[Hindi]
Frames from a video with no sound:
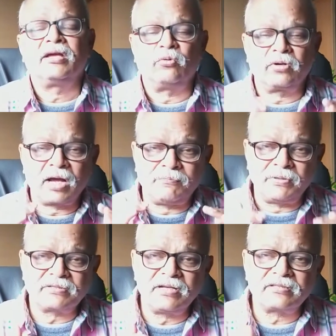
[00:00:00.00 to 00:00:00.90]
कि उनका
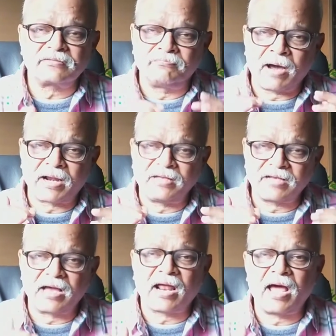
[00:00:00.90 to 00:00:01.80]
बिजनेस मारा
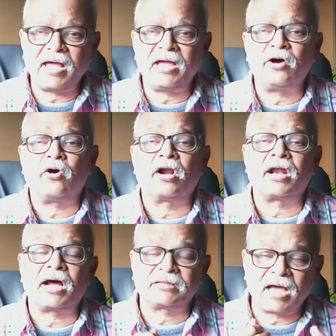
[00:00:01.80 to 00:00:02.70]
जा रहा है और
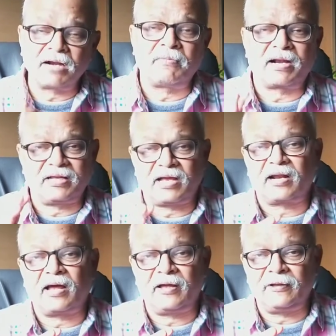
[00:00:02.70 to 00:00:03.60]
लगातार मारा जा
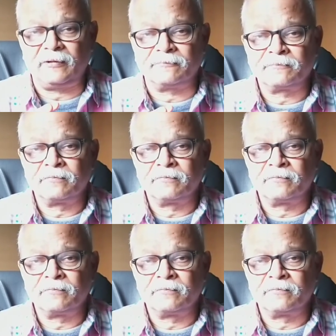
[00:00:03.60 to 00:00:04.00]
रहा है